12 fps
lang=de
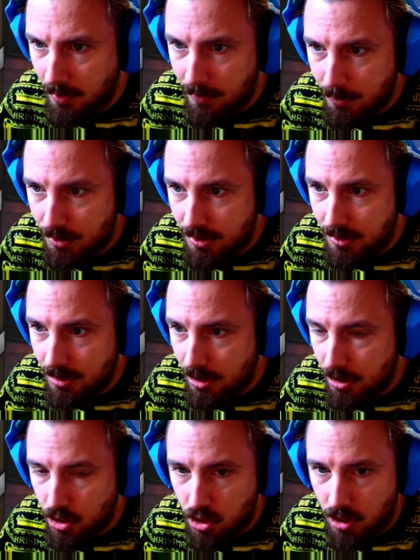Wir müssen
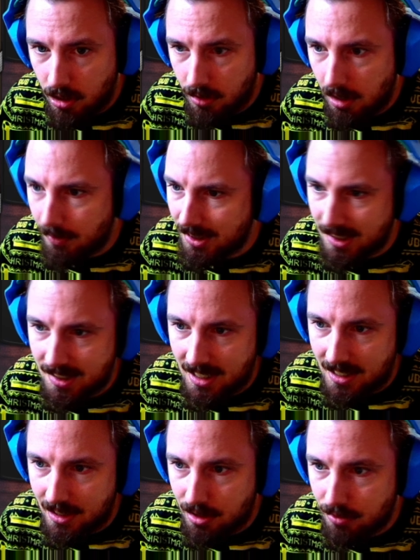hier schauen. Ah, was heißt
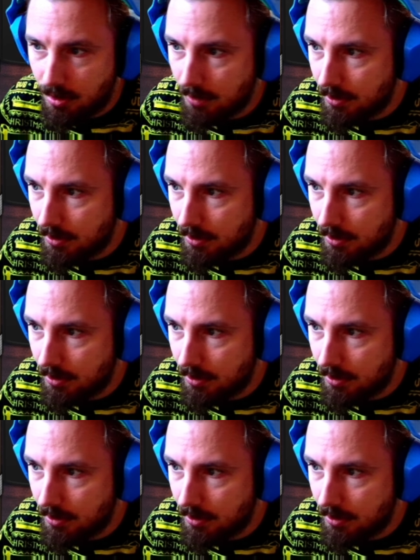einiges vor?